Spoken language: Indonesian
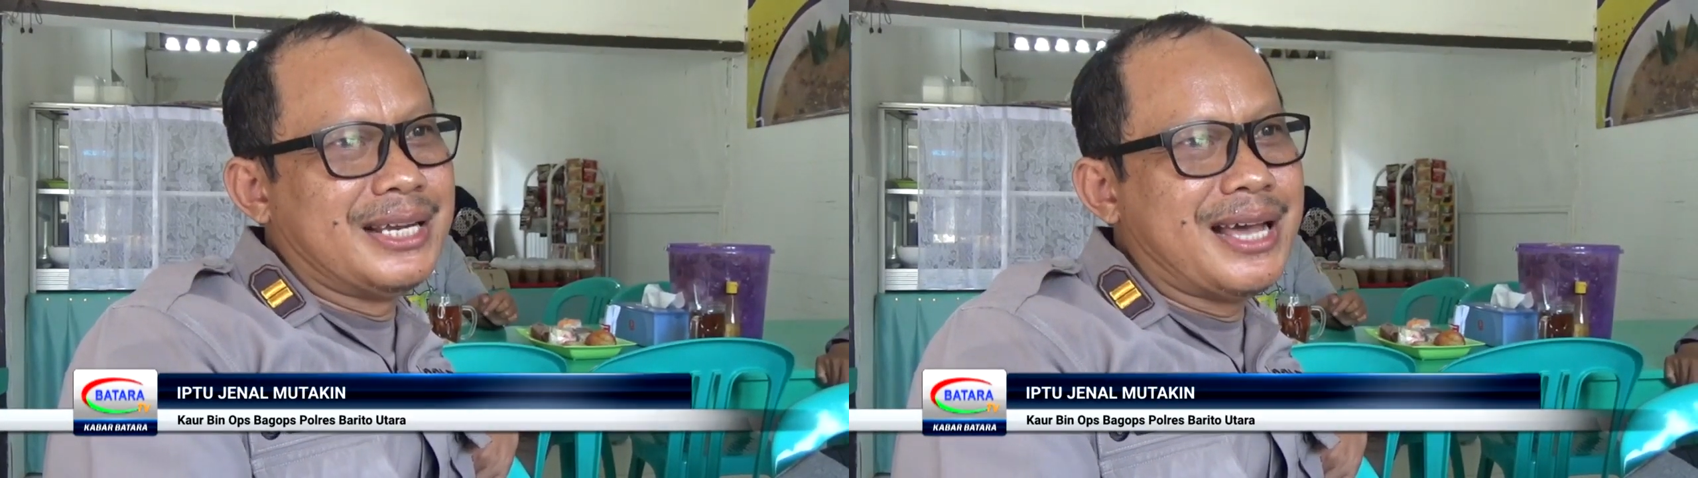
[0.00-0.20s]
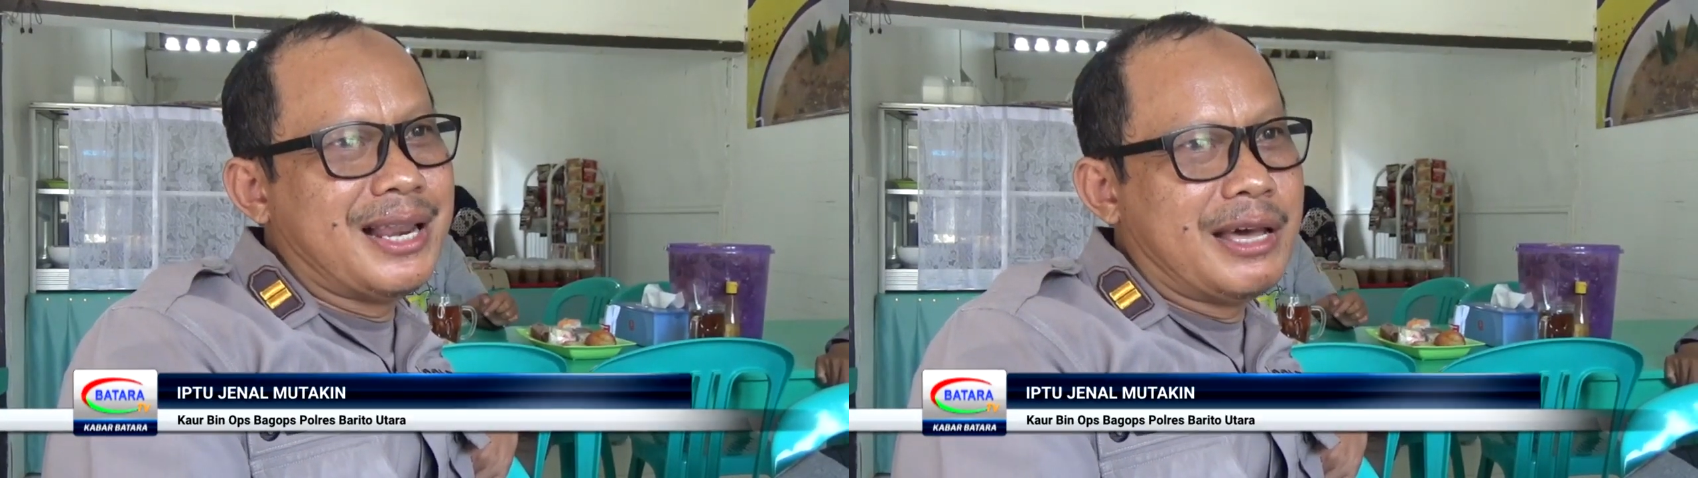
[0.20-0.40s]

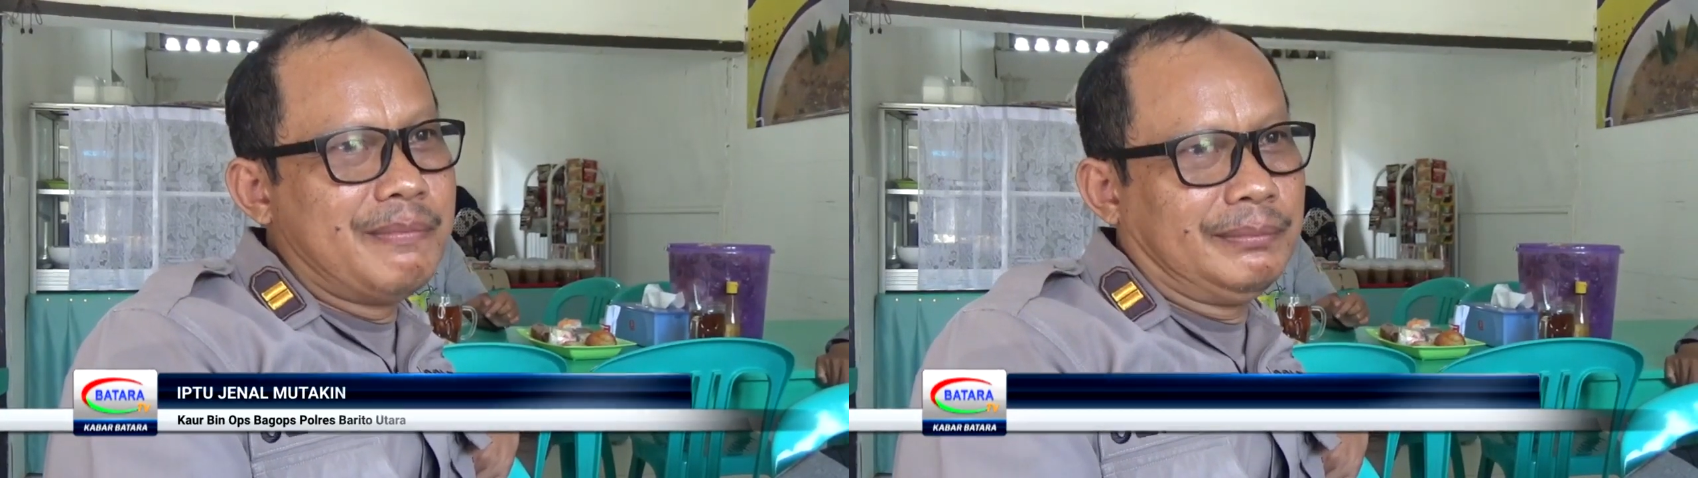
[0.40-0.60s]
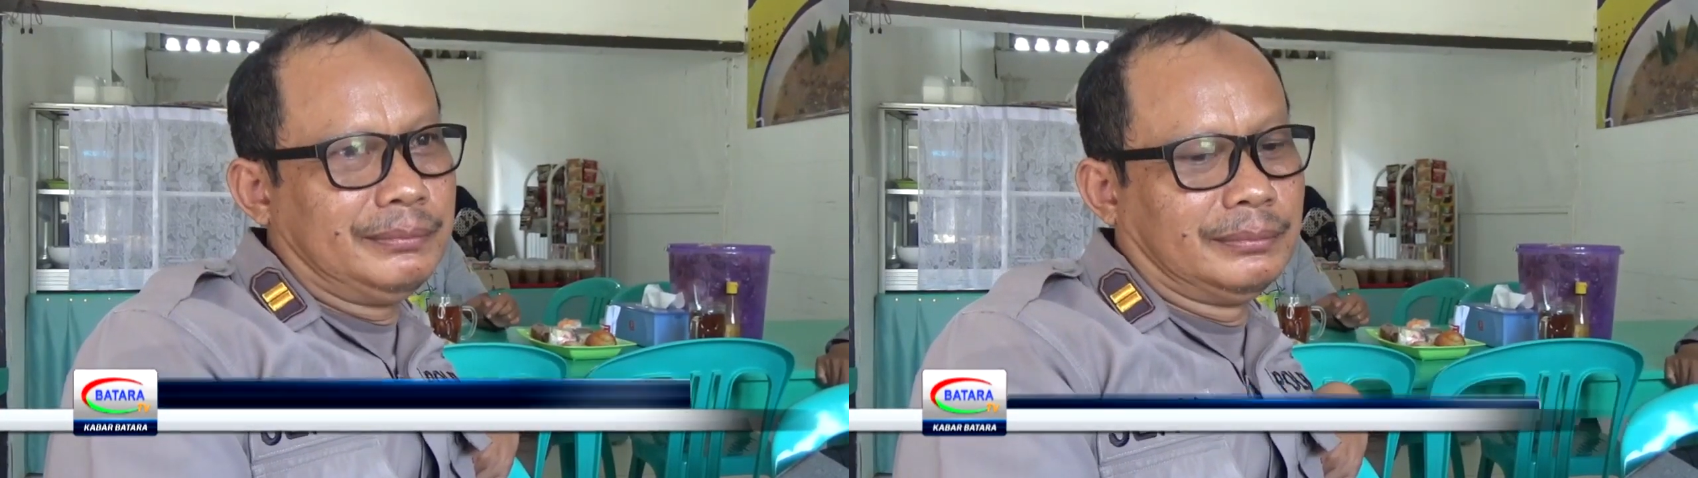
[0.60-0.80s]
dalam
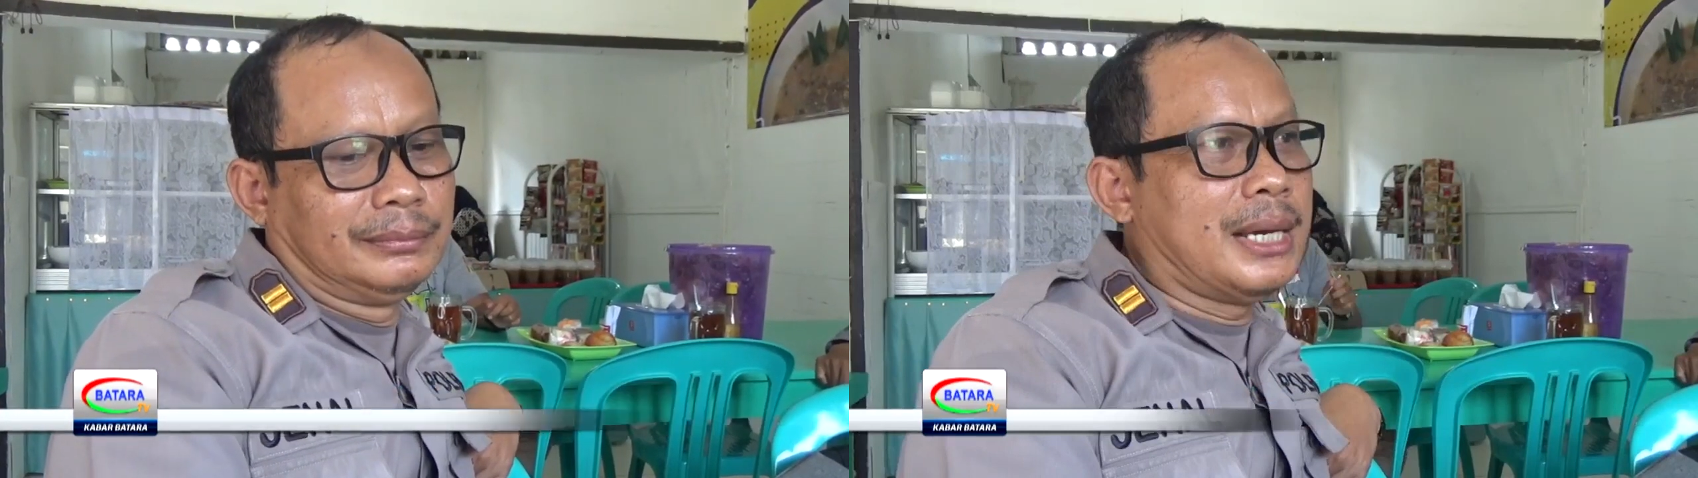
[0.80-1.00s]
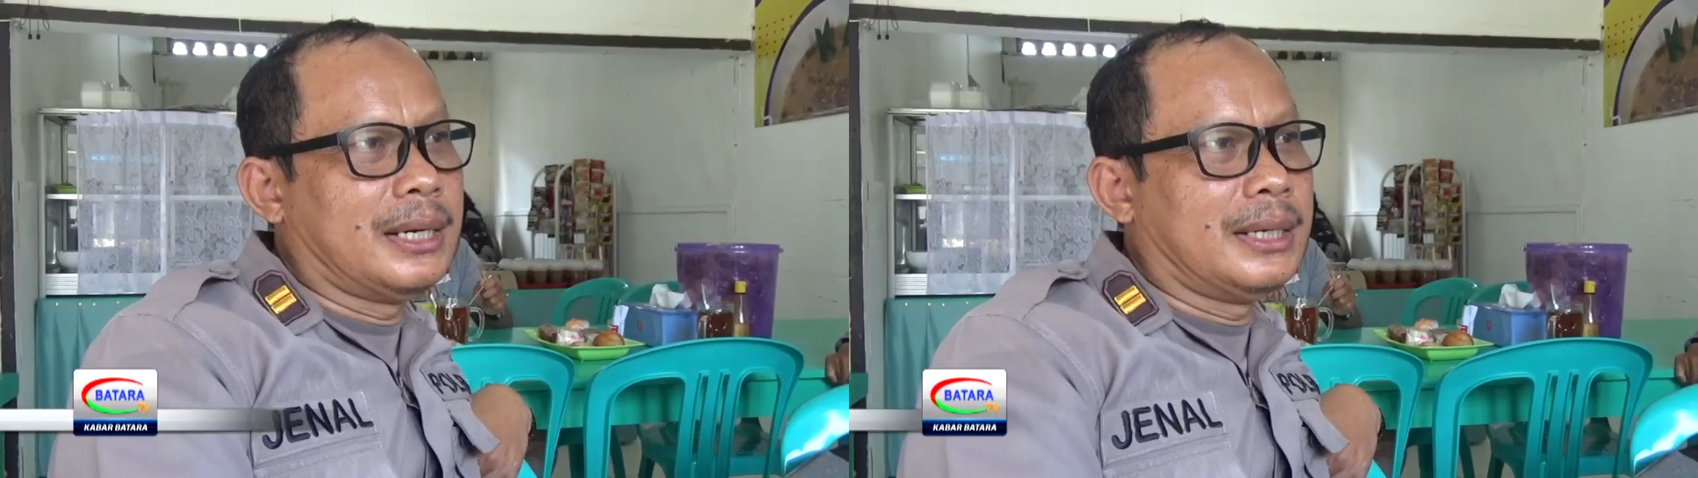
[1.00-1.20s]

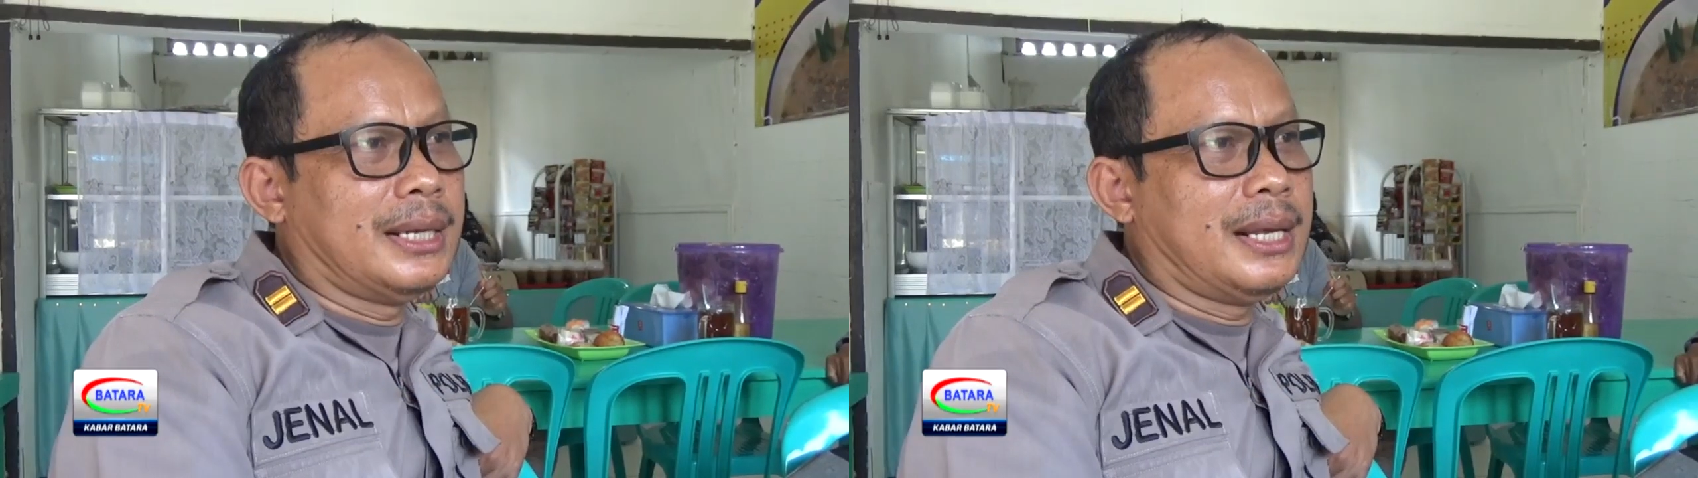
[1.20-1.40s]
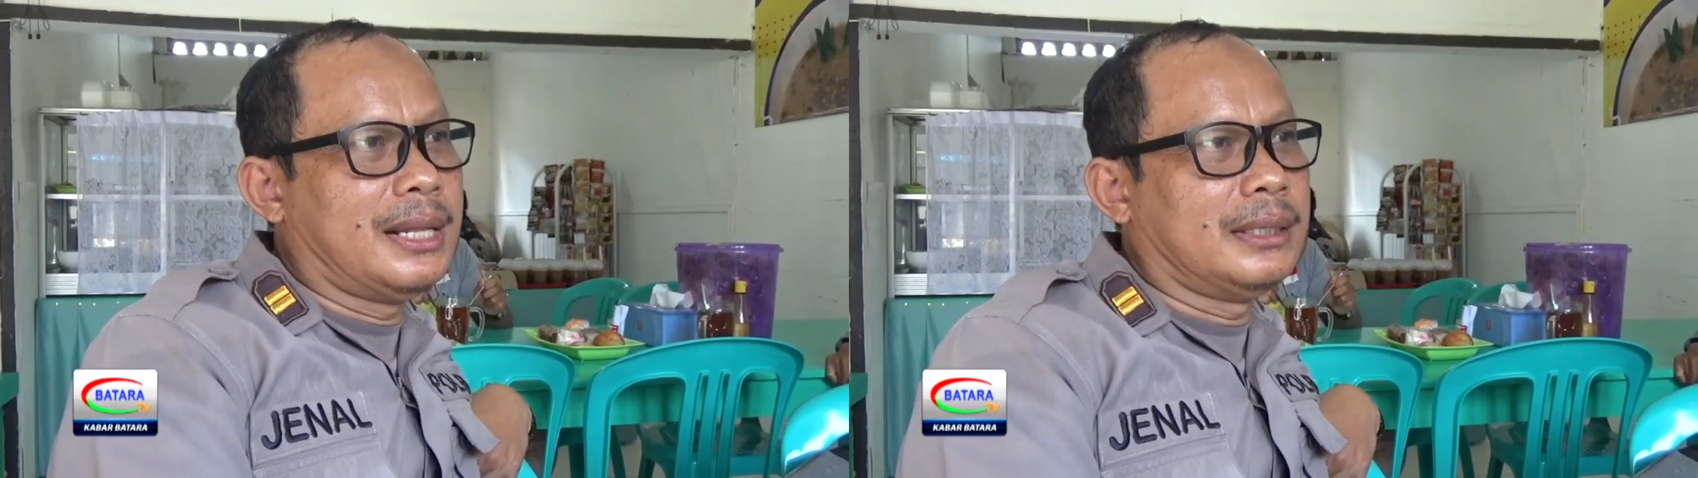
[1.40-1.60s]
karena
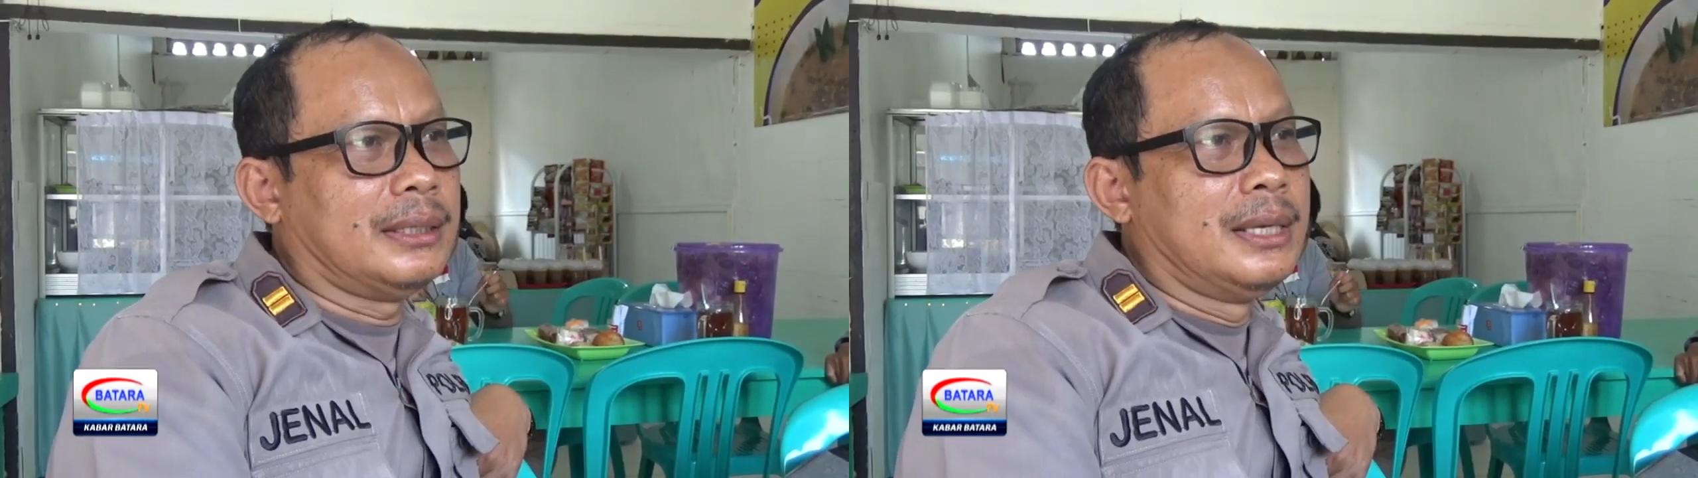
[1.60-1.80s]
hal